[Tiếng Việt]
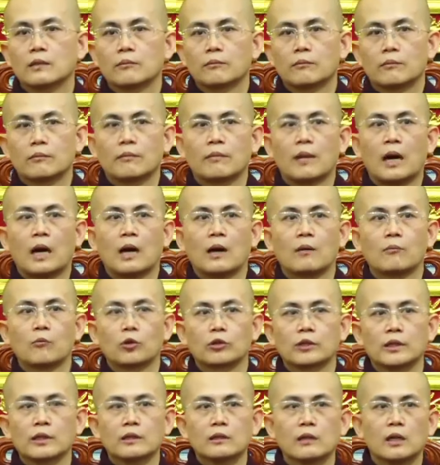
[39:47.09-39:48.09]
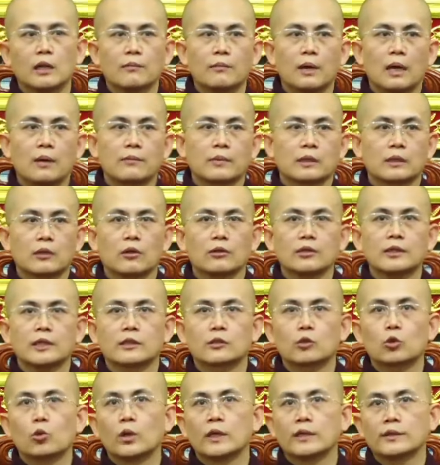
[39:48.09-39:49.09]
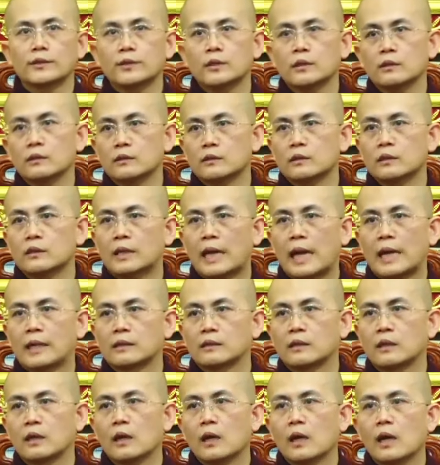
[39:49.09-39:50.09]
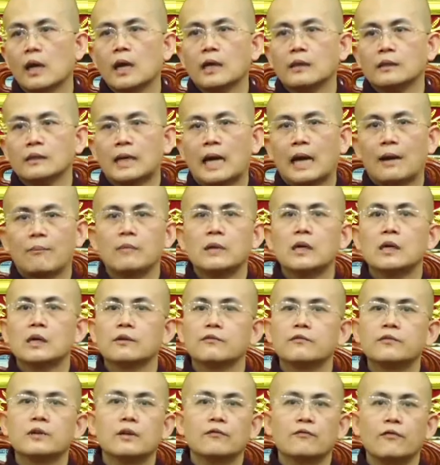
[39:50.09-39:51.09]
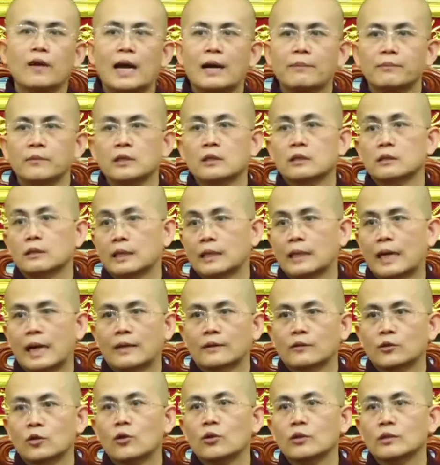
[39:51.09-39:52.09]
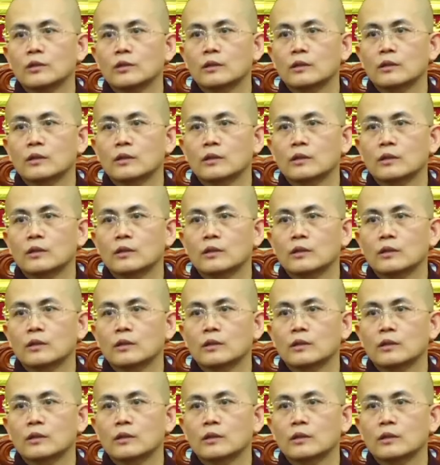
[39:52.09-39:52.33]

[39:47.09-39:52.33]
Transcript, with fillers: mà một cái người mà mình có thể tuần tự thực hành hết cả 10 phương pháp được thì càng tốt